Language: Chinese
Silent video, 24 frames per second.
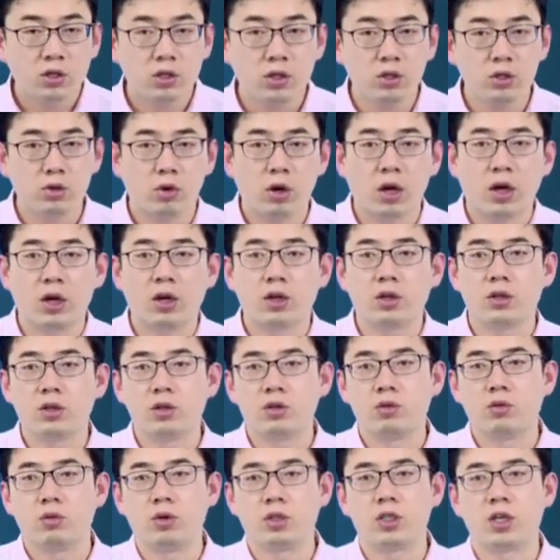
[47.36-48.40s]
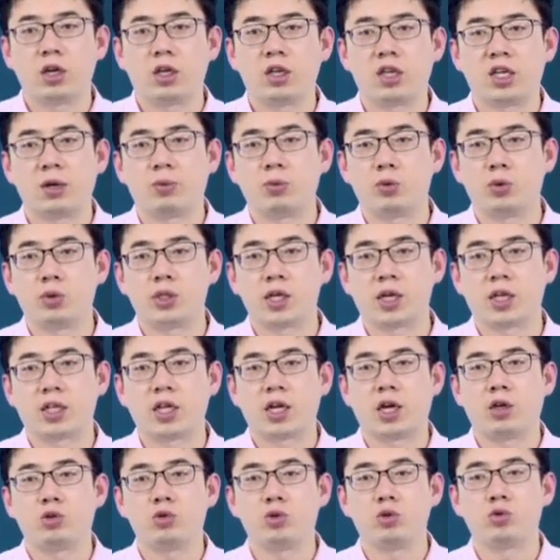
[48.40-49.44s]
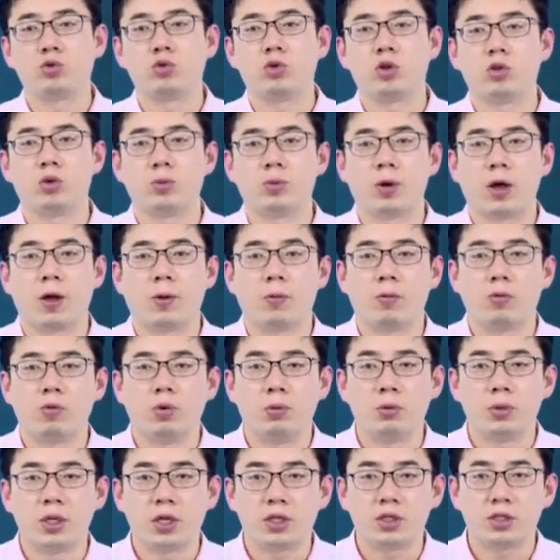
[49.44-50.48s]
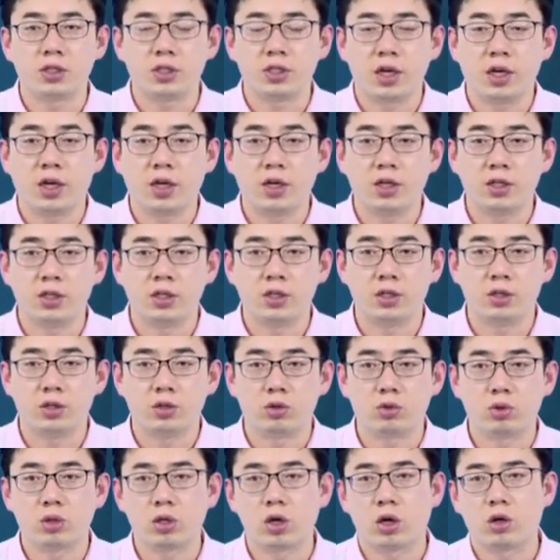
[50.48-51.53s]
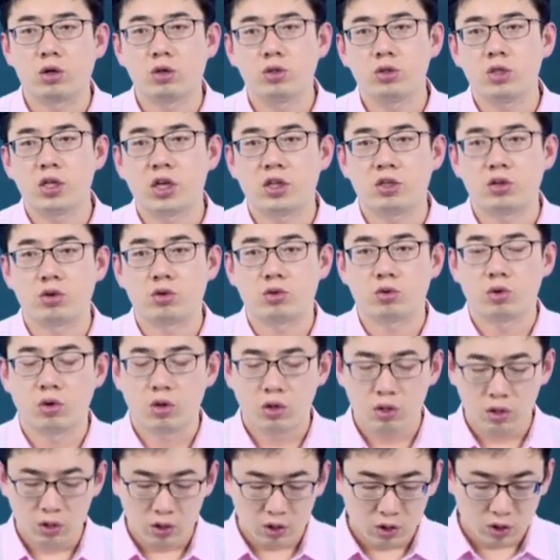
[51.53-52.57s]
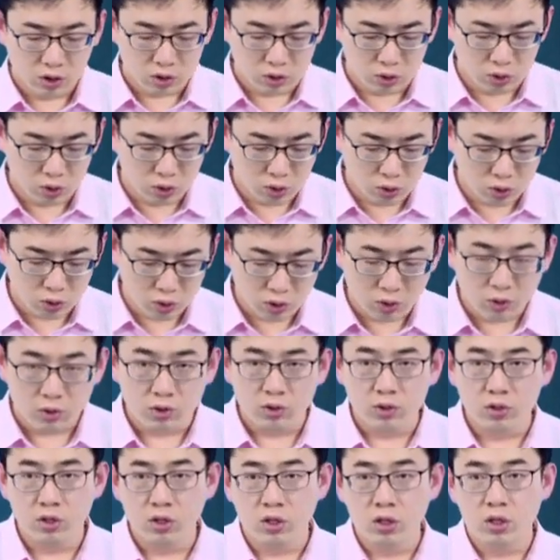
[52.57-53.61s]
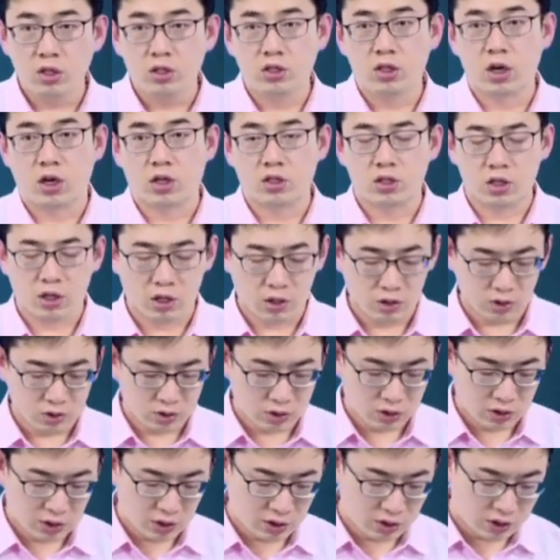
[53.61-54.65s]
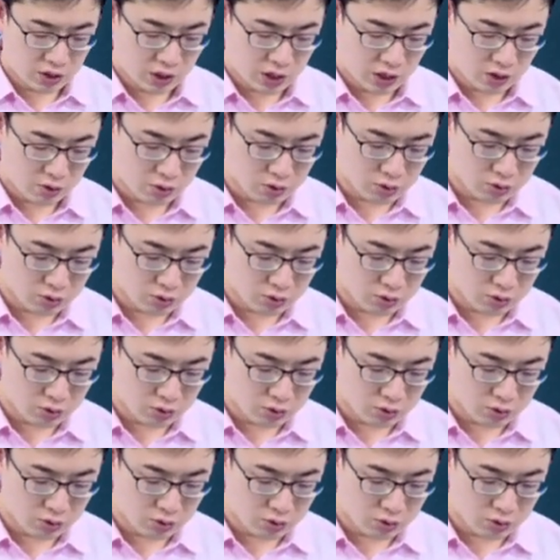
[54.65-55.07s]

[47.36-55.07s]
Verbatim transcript: 这句话我想应该不用再给大家赘述了，对吧？我们在之前已经推导验证过。由于厂商他